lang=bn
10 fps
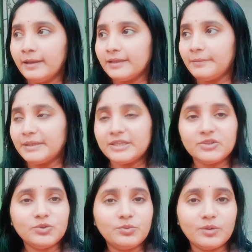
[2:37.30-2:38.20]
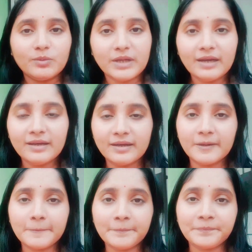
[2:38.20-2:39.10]
তা বেশি কিছু বলবো না
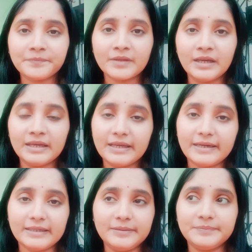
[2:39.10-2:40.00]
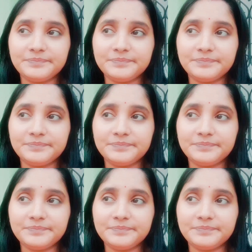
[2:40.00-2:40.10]
এখানে